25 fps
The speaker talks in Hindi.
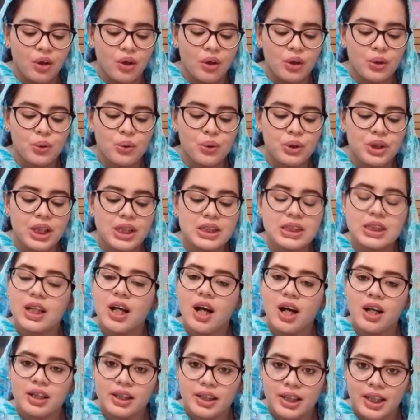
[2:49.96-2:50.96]
और कोरिया से
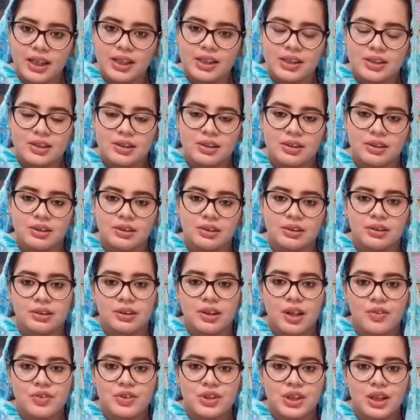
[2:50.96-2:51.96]
हांग कैंग
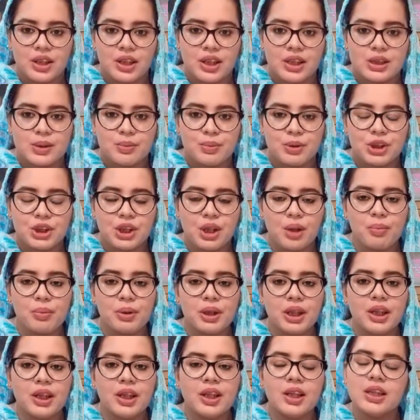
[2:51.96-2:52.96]
का अफसाना इसमें
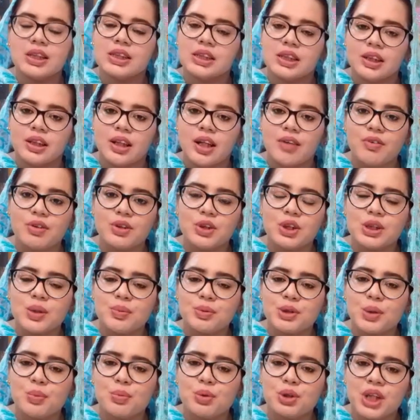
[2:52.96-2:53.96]
शामिल है इसके अलावा जो
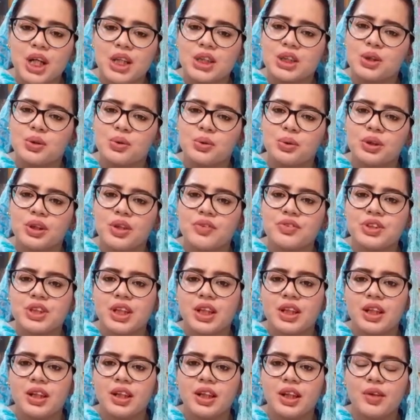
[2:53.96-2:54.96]
सबसे मुतासर कन
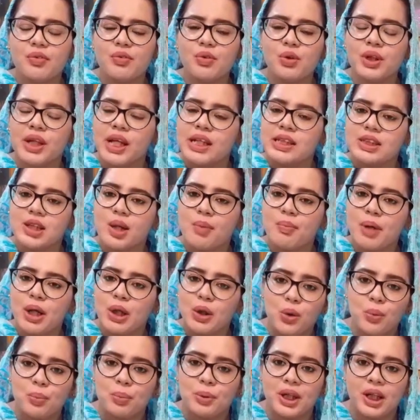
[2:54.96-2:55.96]
अफसाना है वो गैसा
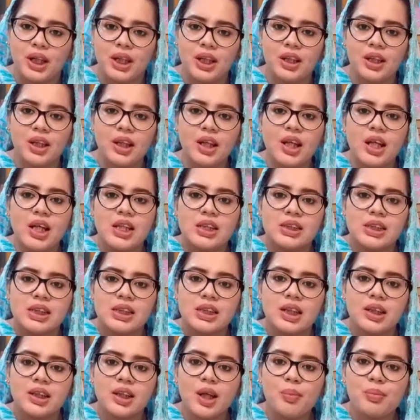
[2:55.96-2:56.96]
महलोक का है
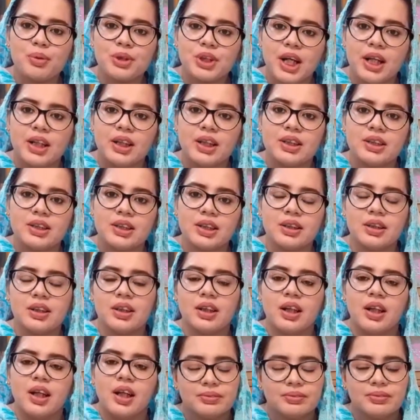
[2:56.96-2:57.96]
जिसका नाम टॉयलेट है
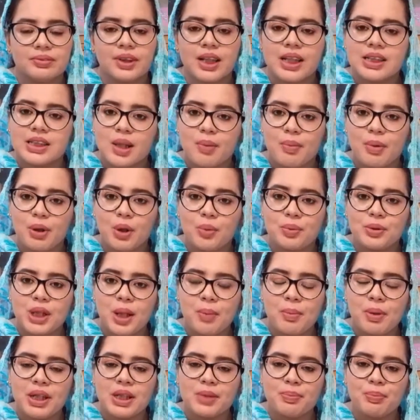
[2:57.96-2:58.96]
गैसा महलूब
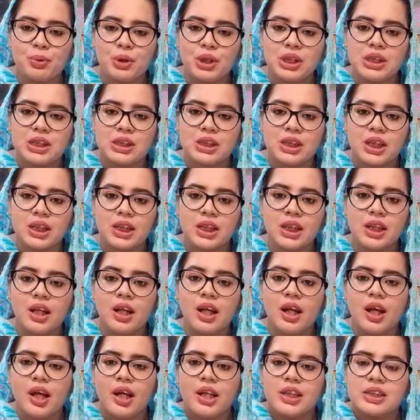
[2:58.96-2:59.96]
साहबा की पूरी ज़िंदगी
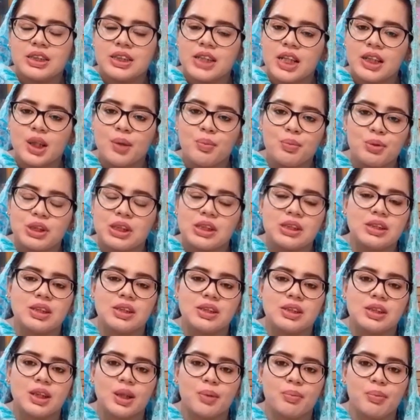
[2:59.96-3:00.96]
ज्यादा
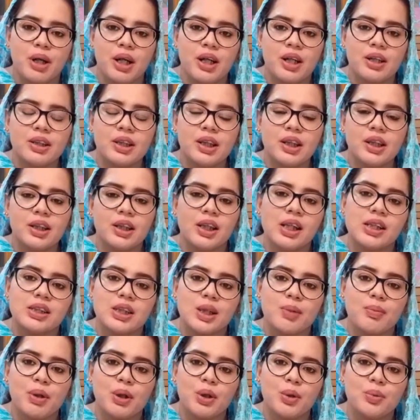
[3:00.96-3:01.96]
मुसलसल से इबारत है
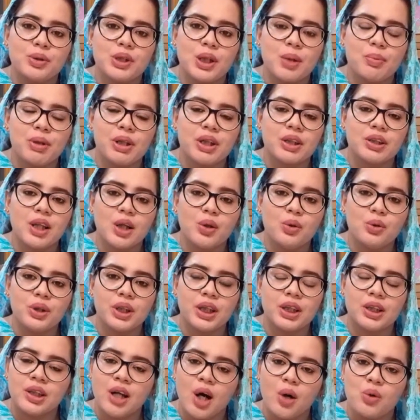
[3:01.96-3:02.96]
गैसा महलूब साहबा का ताल्लुक
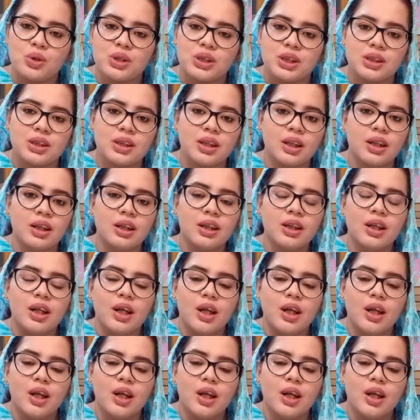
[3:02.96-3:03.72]
एक गाँव से था